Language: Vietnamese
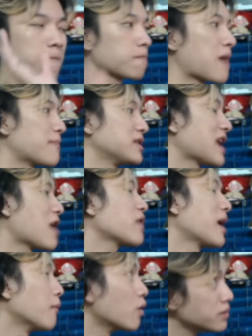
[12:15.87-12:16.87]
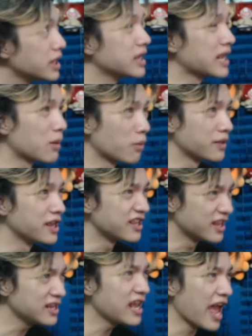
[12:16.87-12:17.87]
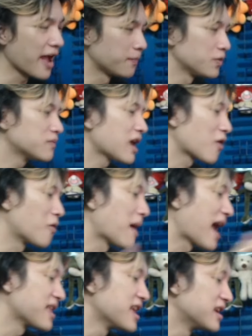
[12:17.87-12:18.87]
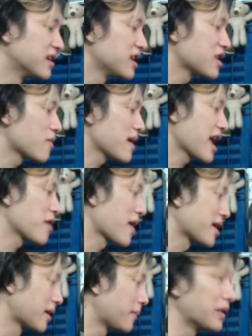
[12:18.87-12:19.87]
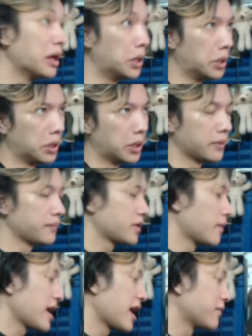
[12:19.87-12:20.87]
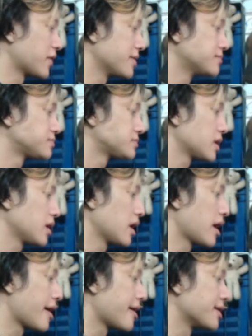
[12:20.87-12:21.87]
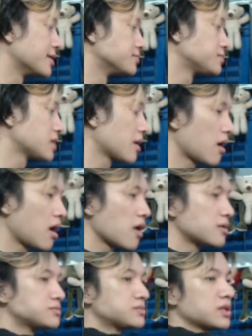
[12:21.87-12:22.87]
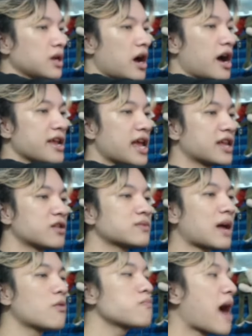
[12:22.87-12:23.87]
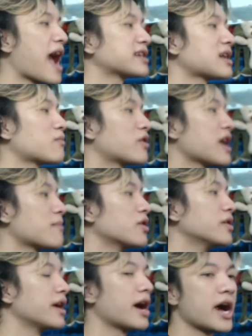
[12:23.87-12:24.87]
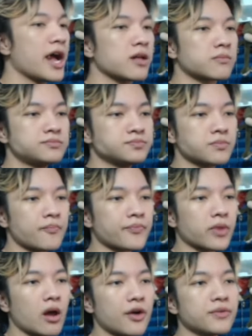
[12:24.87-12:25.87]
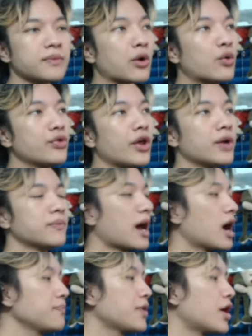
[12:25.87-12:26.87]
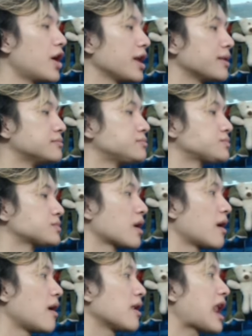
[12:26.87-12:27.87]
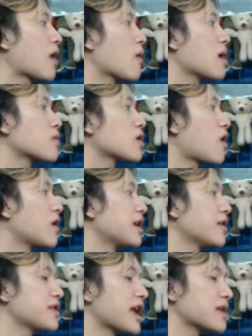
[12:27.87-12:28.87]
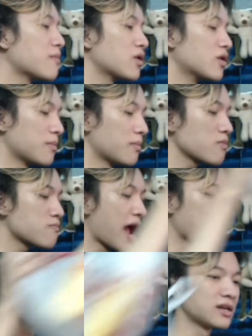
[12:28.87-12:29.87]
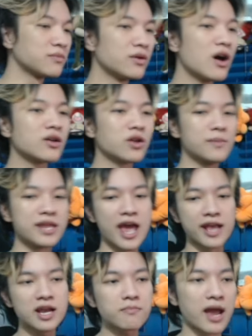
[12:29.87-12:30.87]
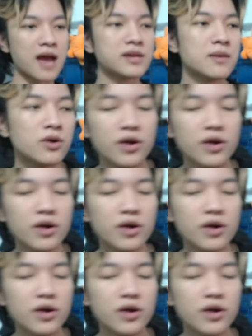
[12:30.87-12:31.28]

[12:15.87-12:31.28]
36.000 4 viên, vậy là một viên 9.000. Chúng ta còn 3 viên nữa để cho bé heo ăn. Cho bé heo thôi. Rồi. Rồi vậy là chúng ta múc bang xong rồi nha mọi người ơi. Rồi chúng ta cút thôi, chúng ta ốp thôi. Lâu quá không có ngồi lên nói chuyện với mọi người, mình múc bang mình ăn xong như đó thôi mình về với đất bẹ em nha mọi